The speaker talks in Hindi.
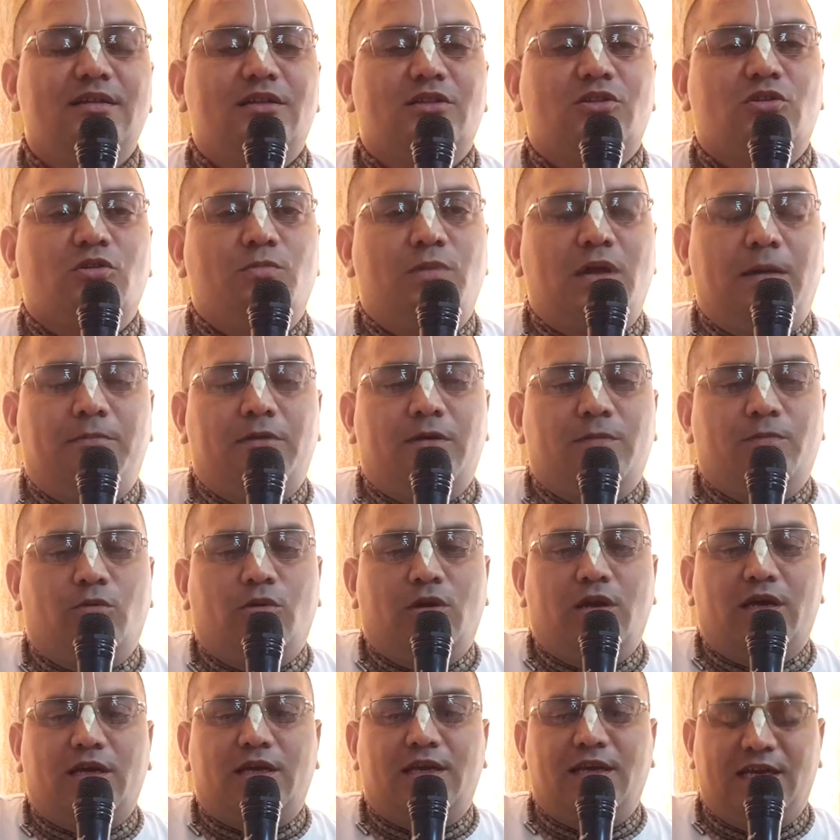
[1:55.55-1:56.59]
तो ब्राह्मण
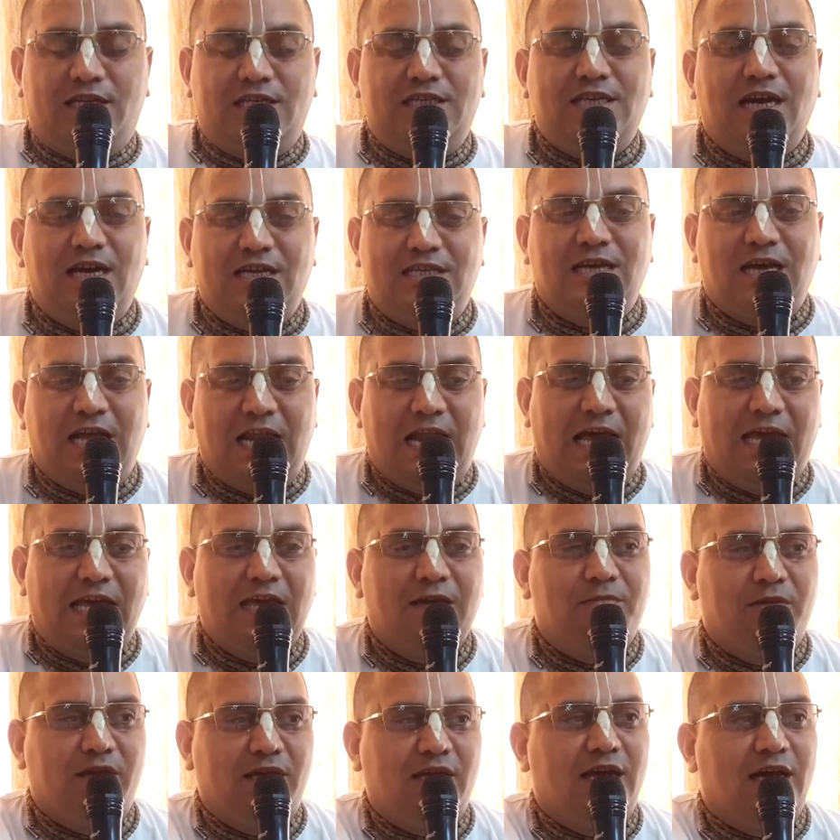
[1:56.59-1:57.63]
बोला कि अच्छा अच्छा लाइए
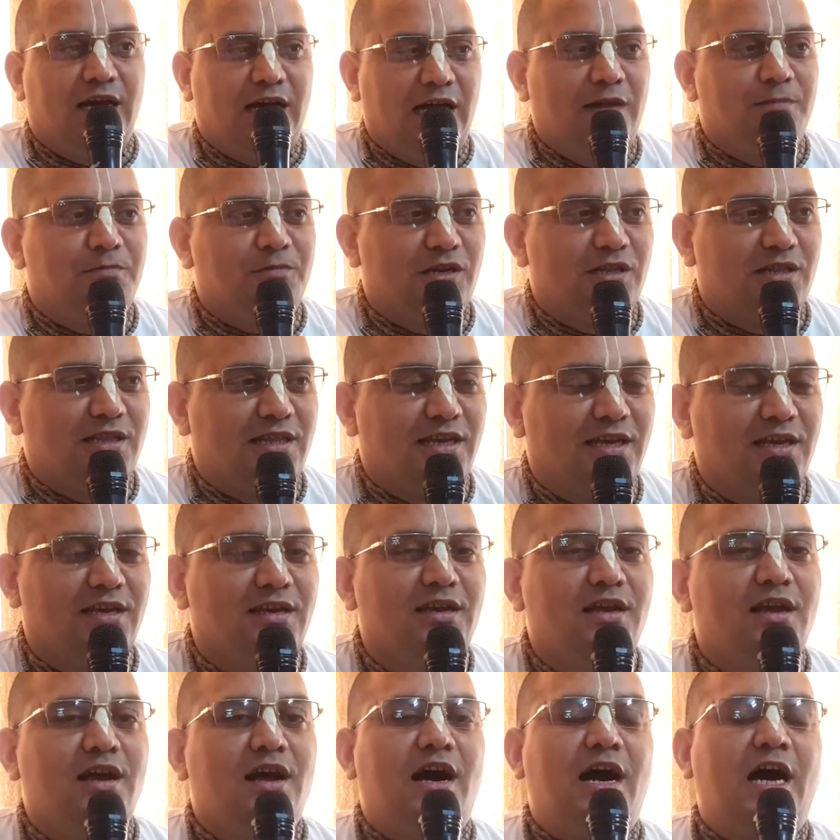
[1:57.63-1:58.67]
मैया हेल्प करते
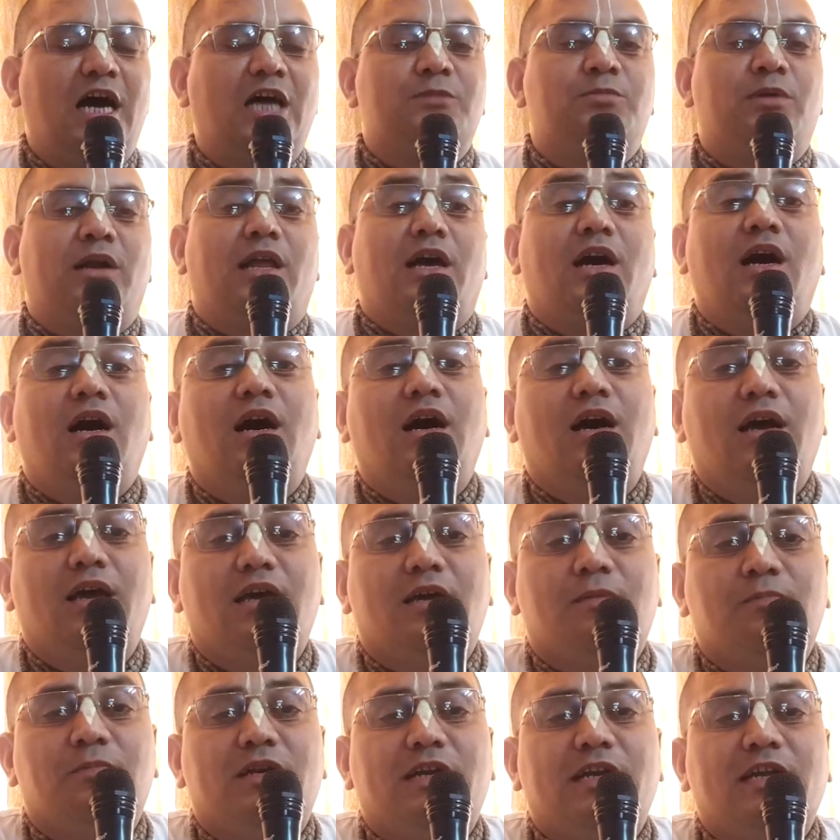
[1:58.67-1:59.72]
हैं हाथ बढ़ाए हाँ हाँ
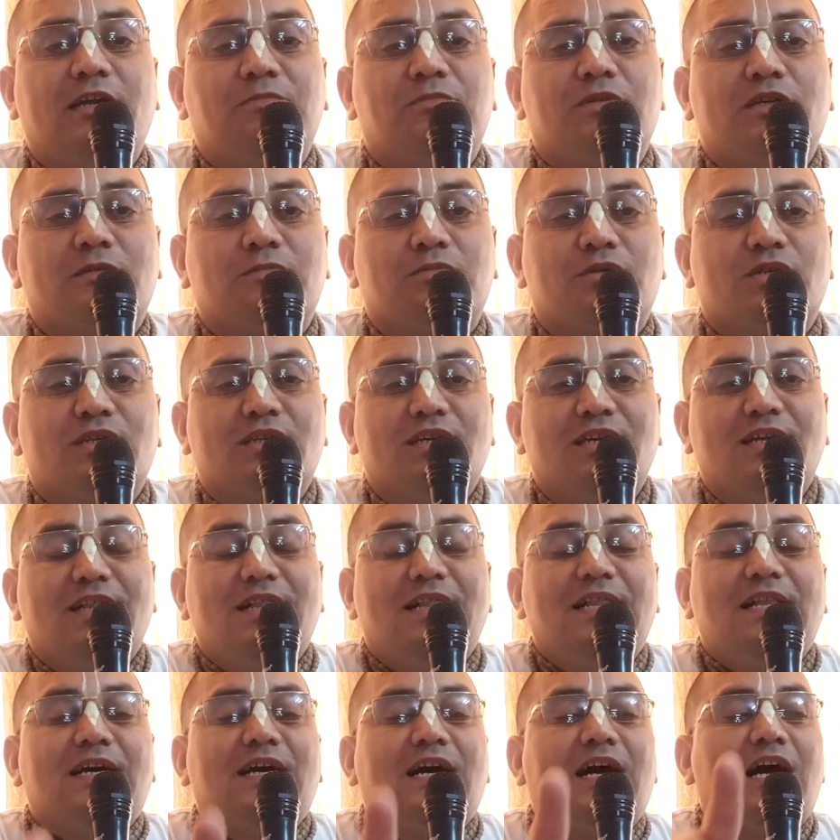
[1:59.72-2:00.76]
एक मिनट एक मिनट एक
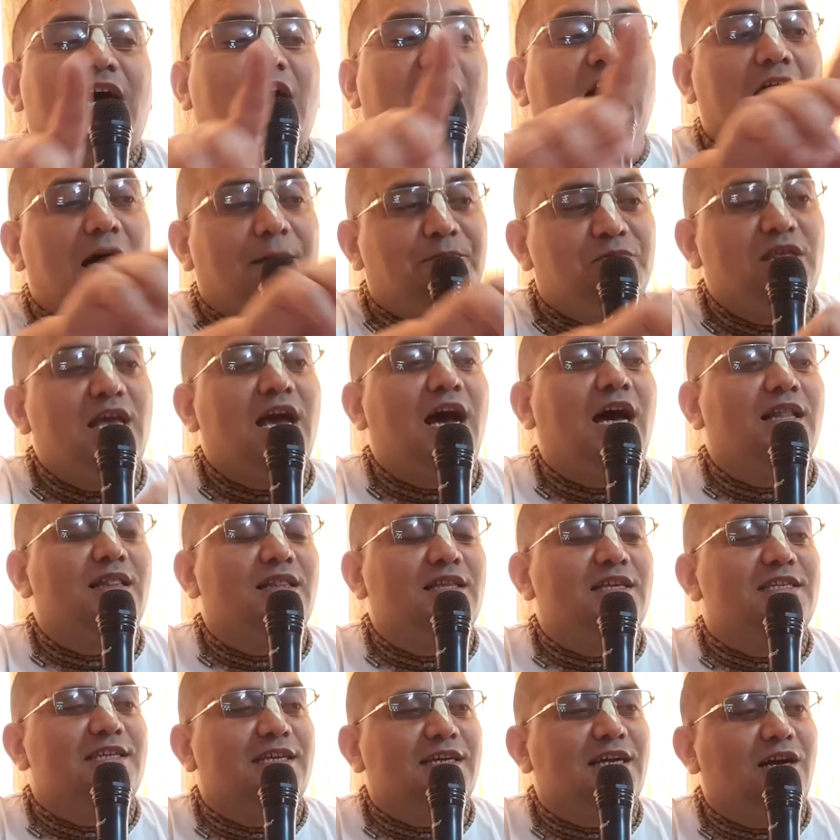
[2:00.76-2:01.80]
मिनट आप ध्यान
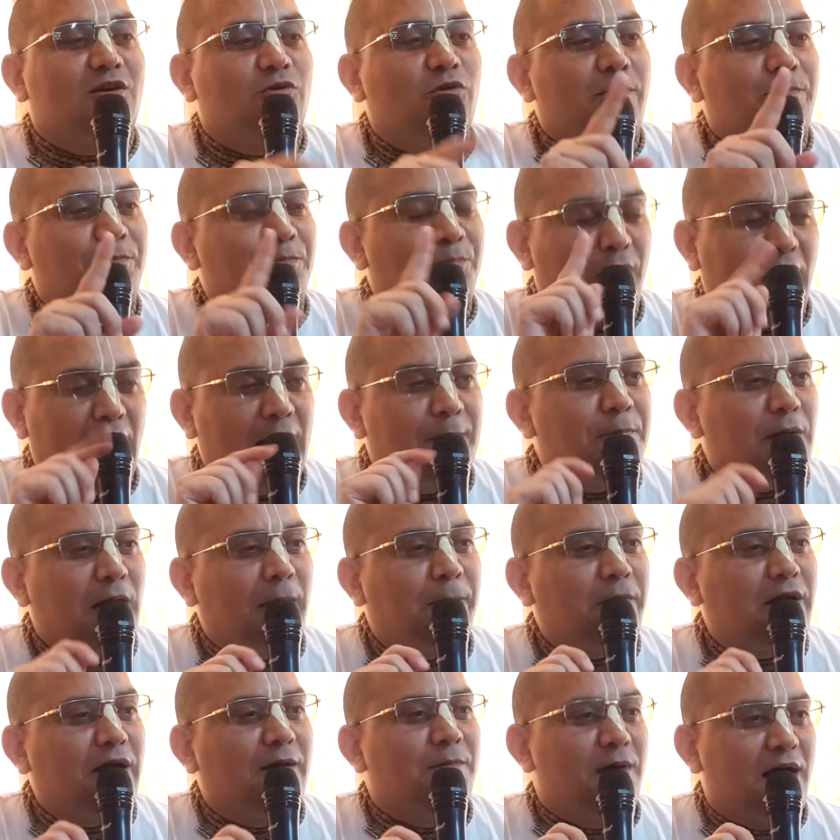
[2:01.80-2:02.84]
दीजिएगा कोई पाप
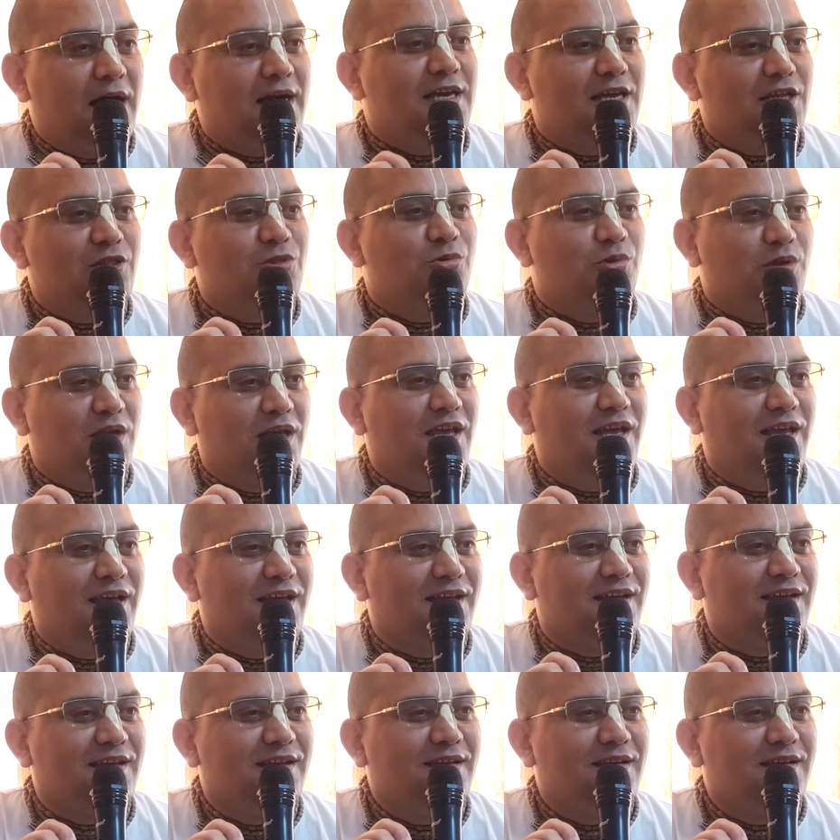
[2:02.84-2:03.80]
आपका बाकी तो नहीं है